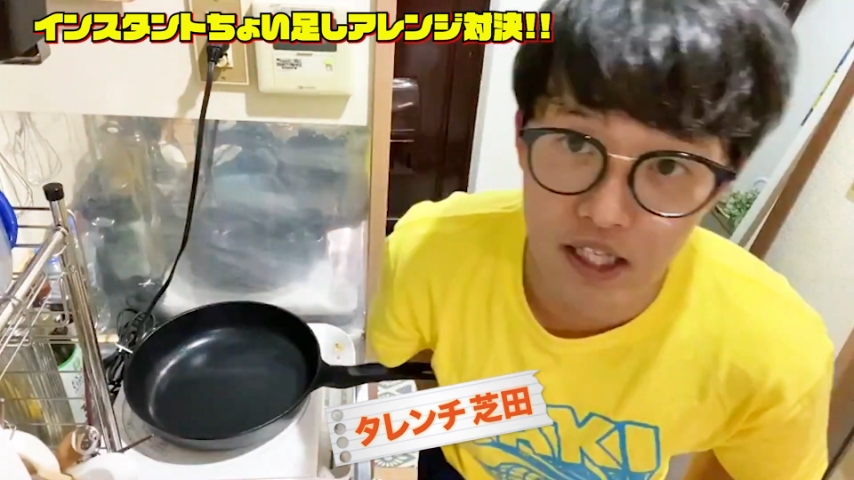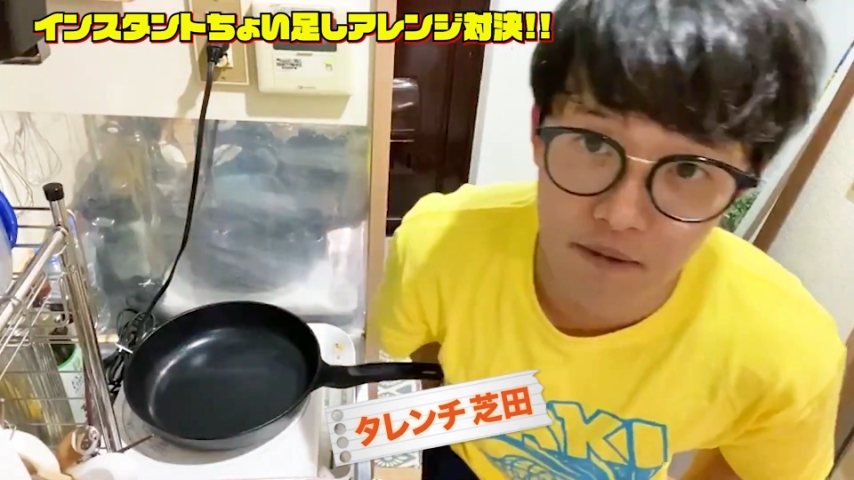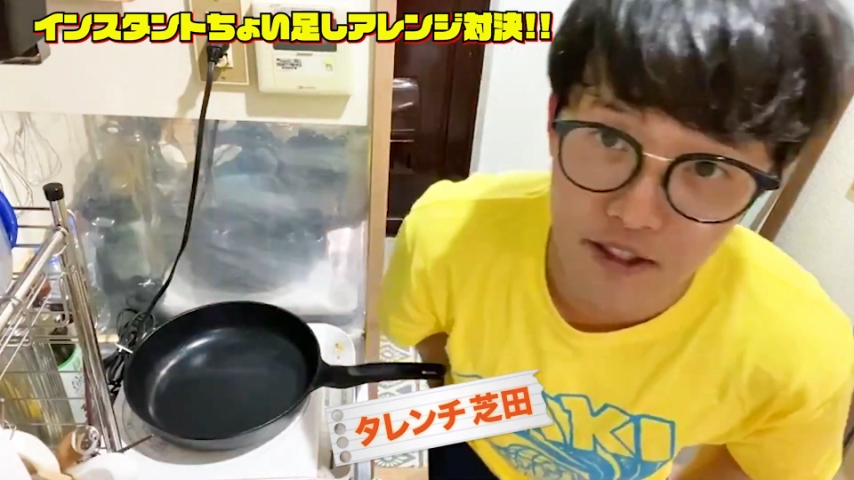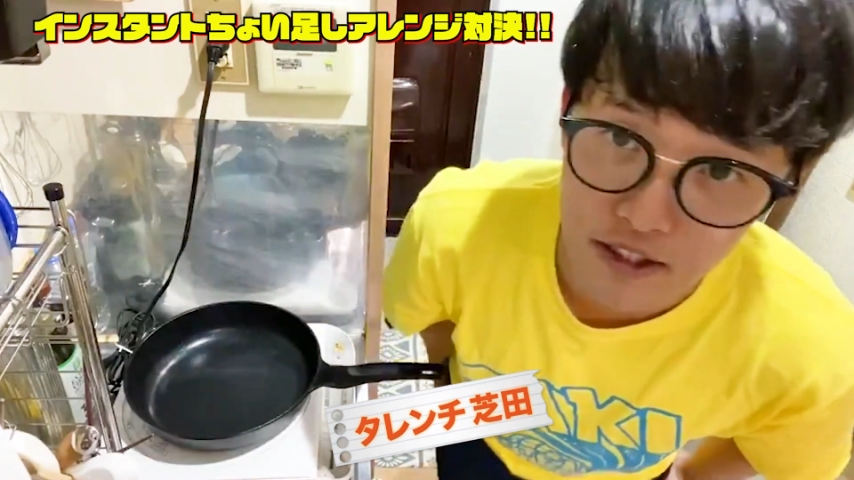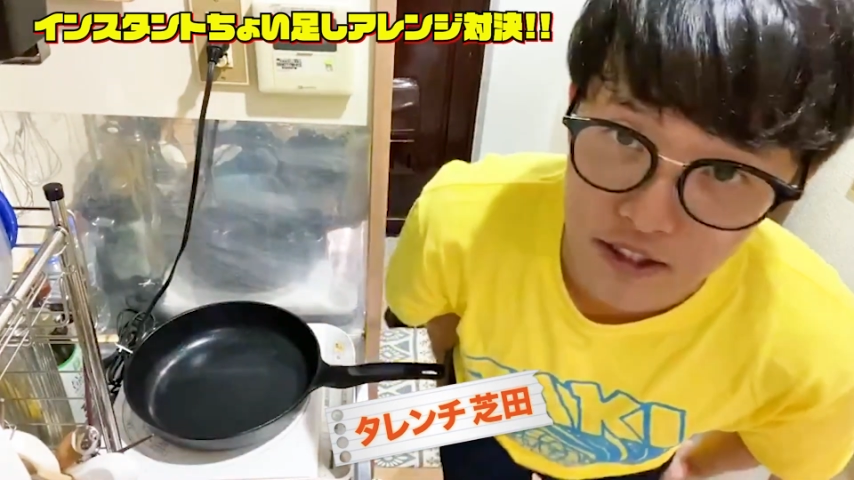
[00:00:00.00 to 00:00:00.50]
ざい
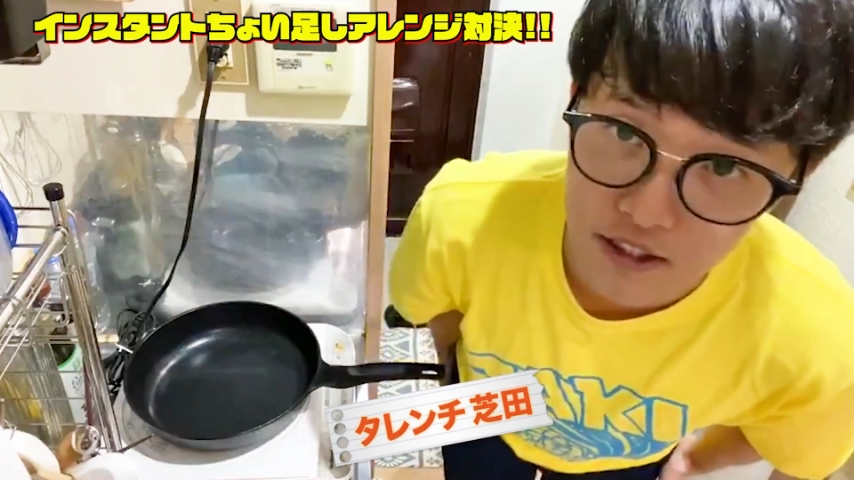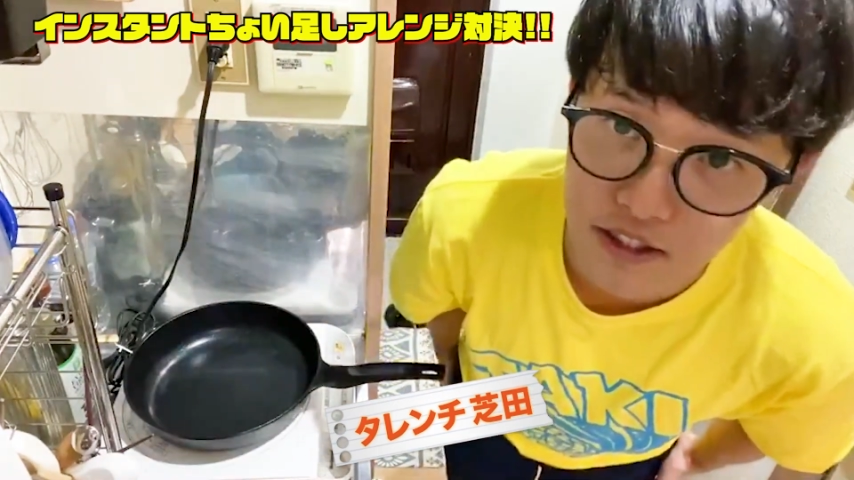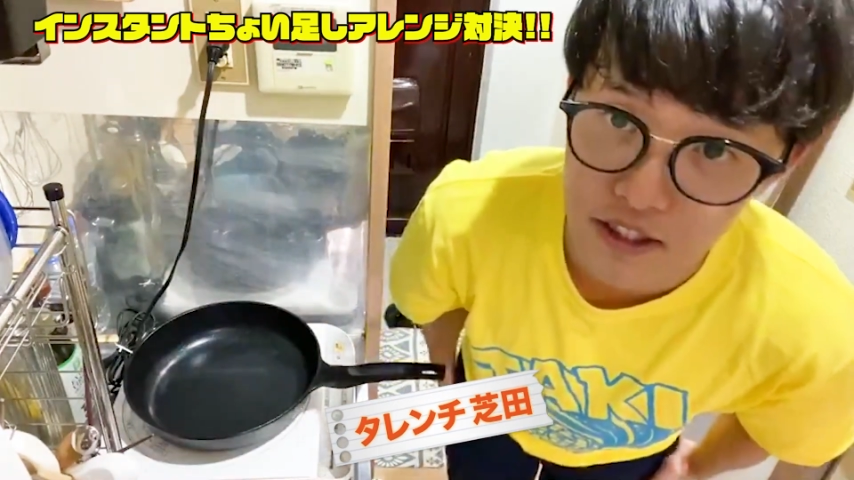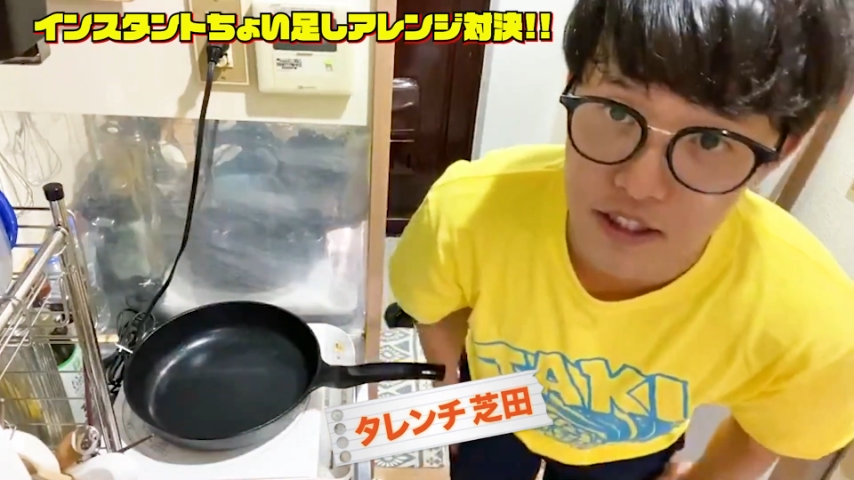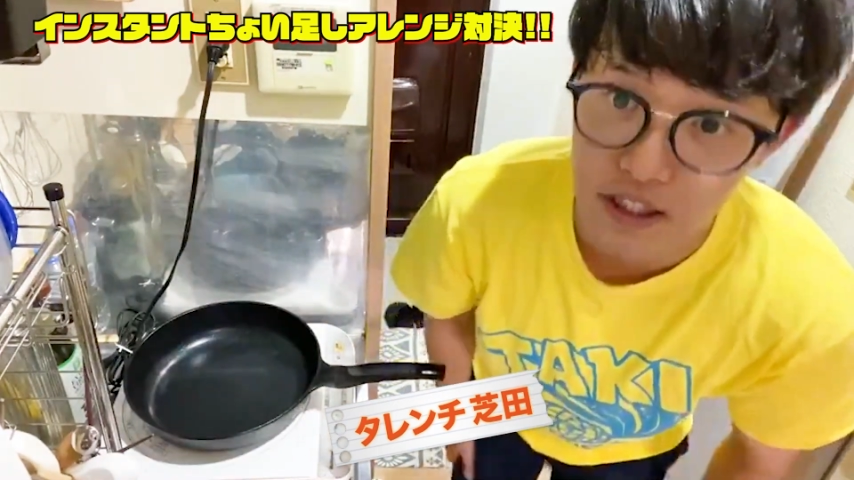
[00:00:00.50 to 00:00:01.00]
ま
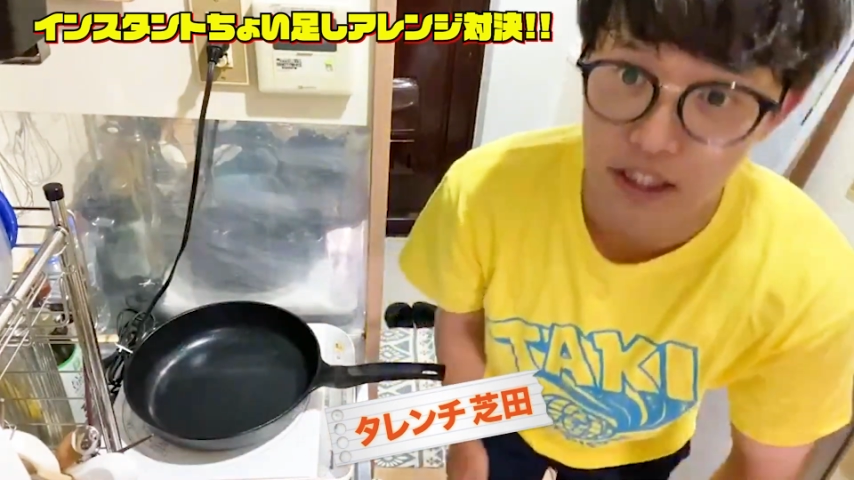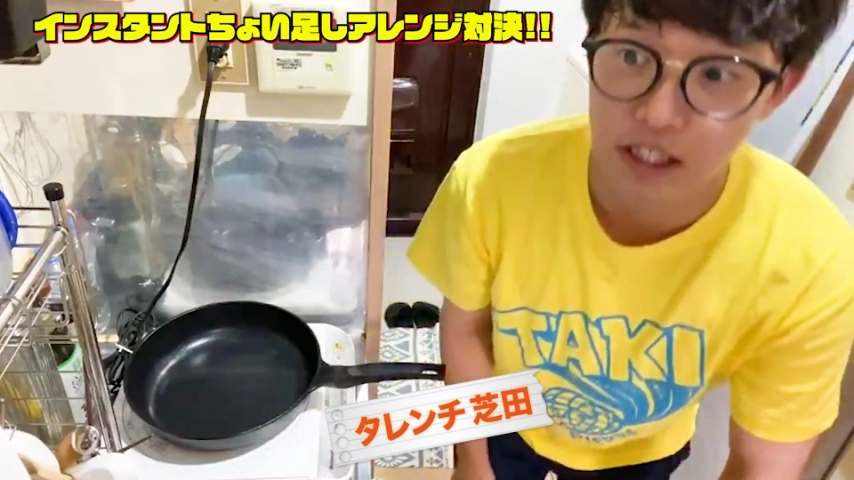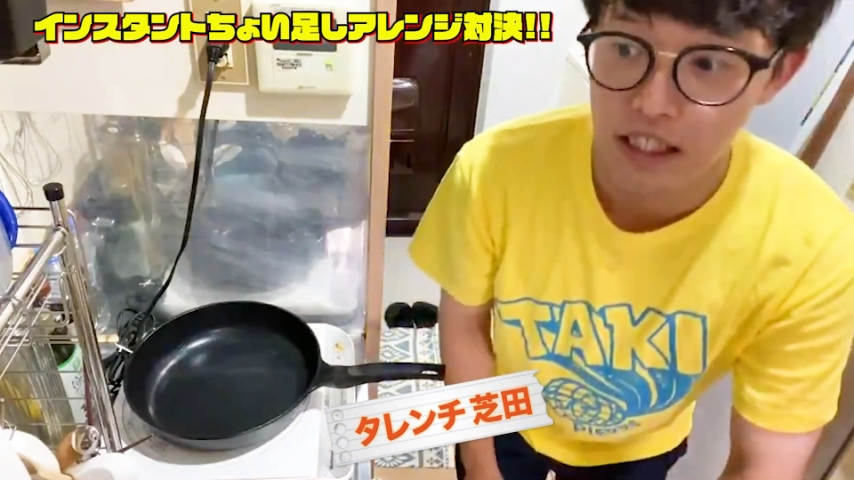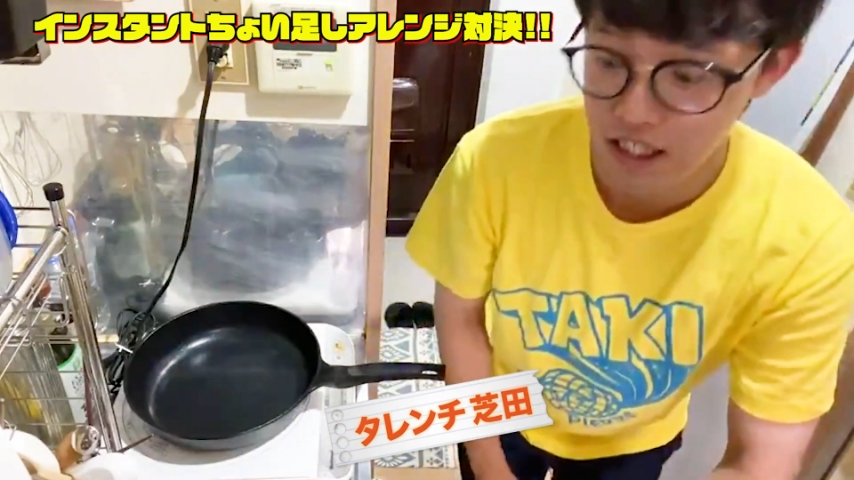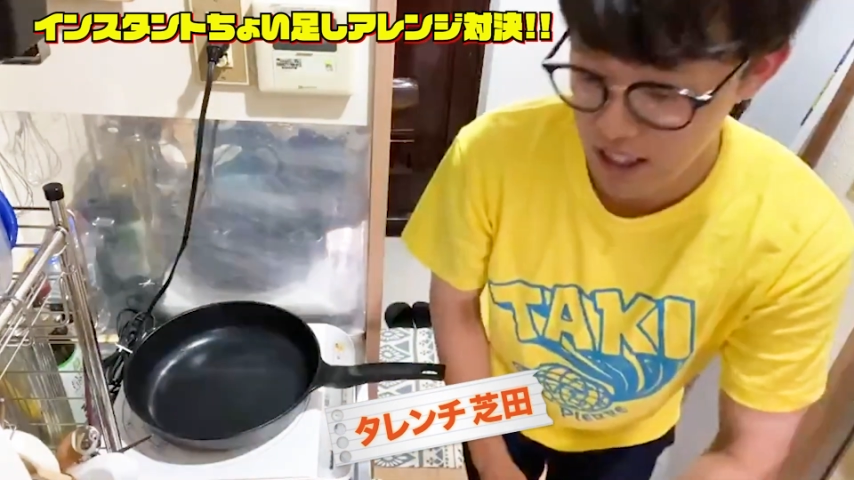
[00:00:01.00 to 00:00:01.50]
す
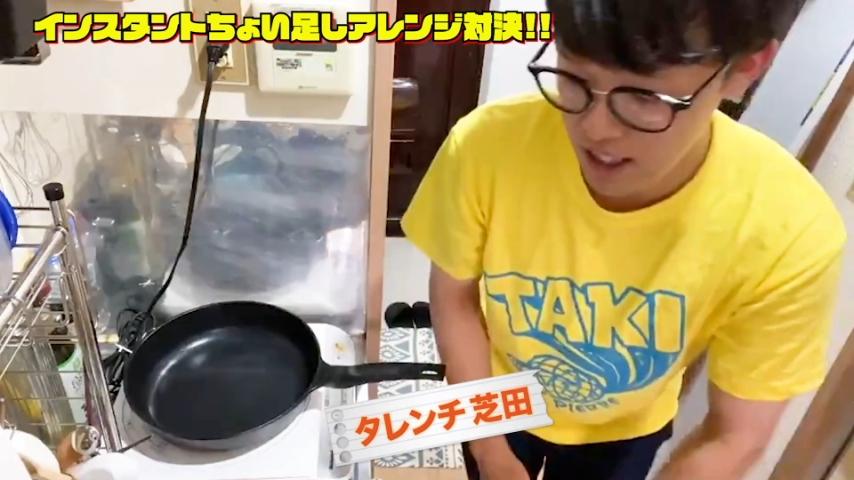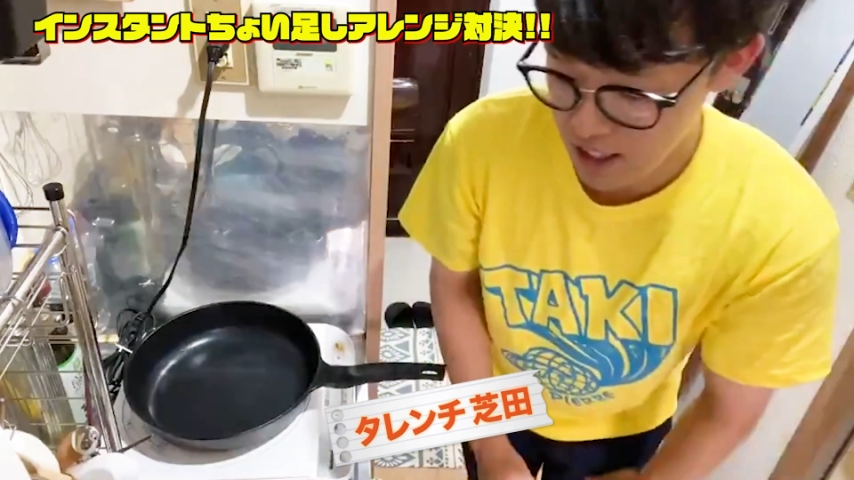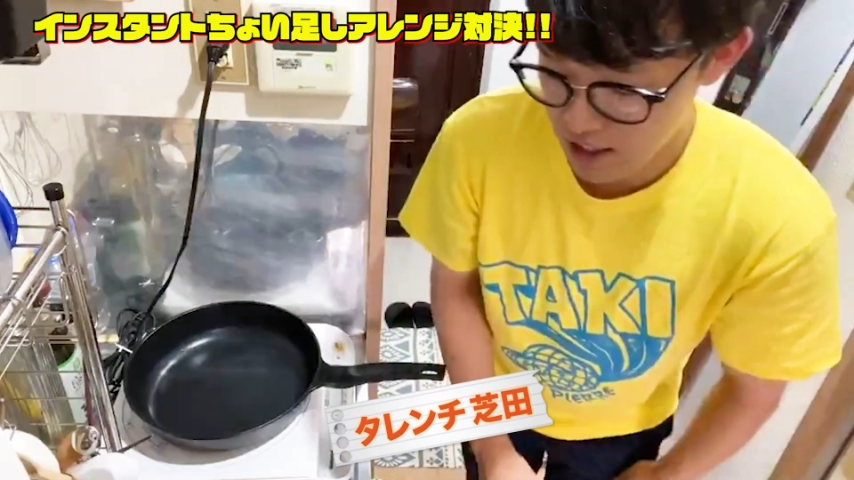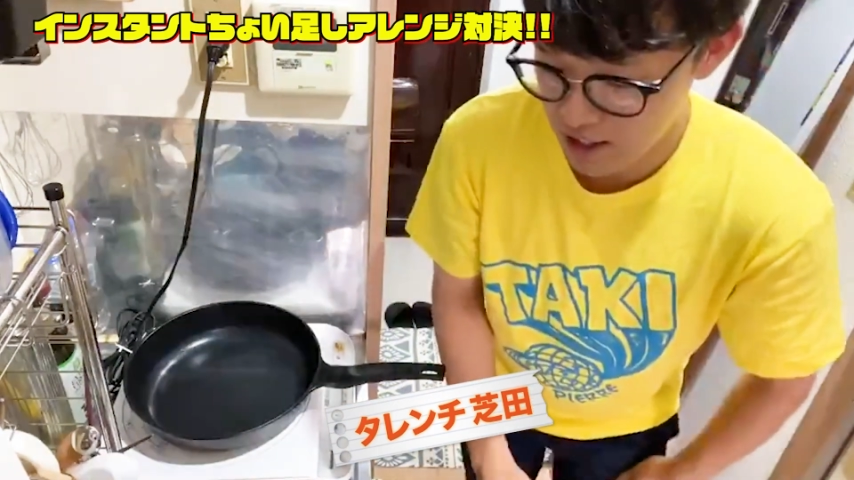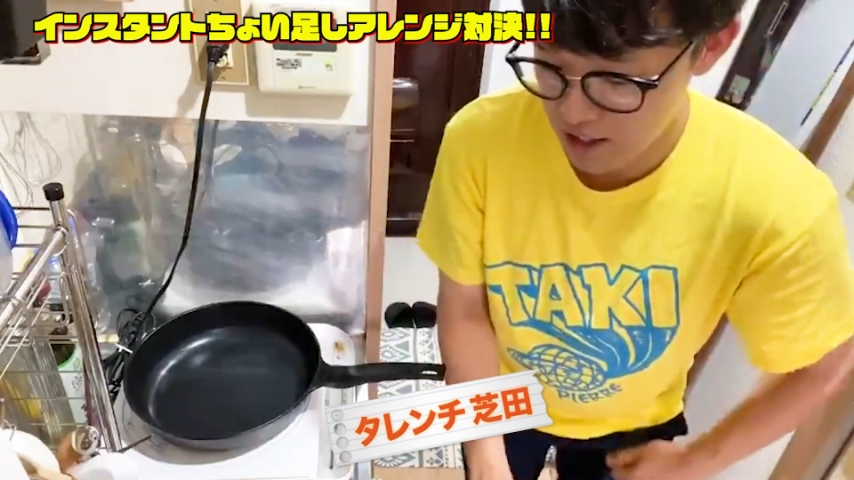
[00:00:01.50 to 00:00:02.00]

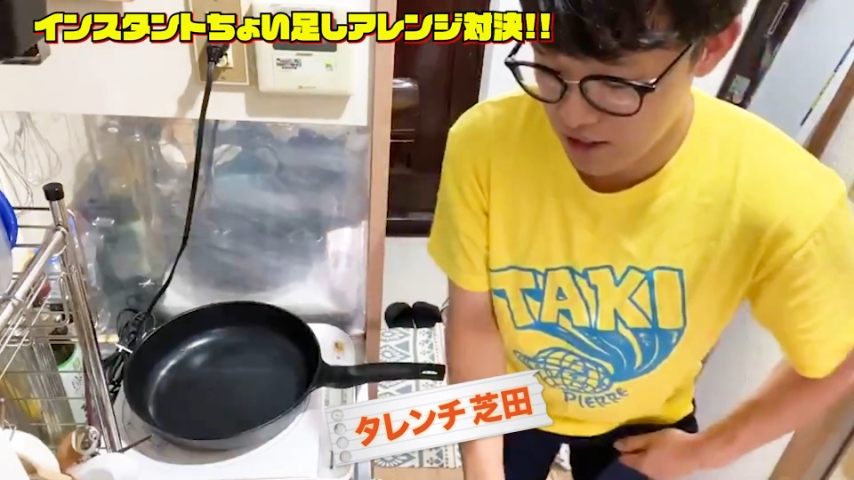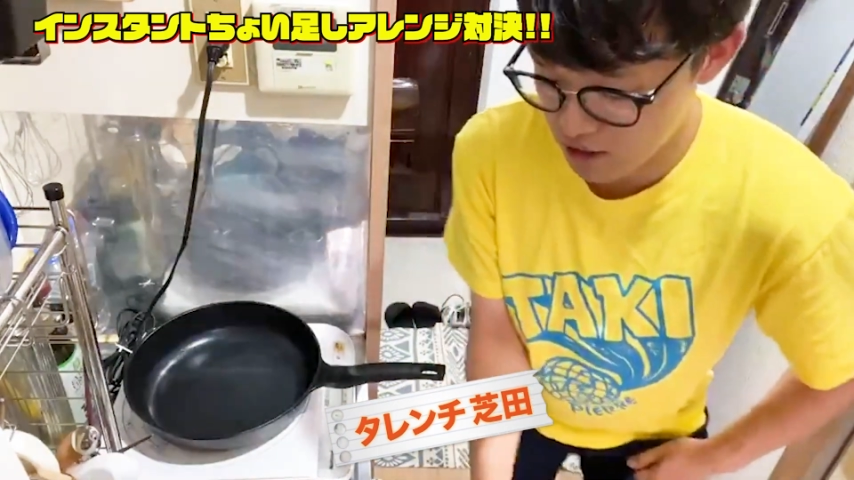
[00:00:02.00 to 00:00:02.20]
えー、っ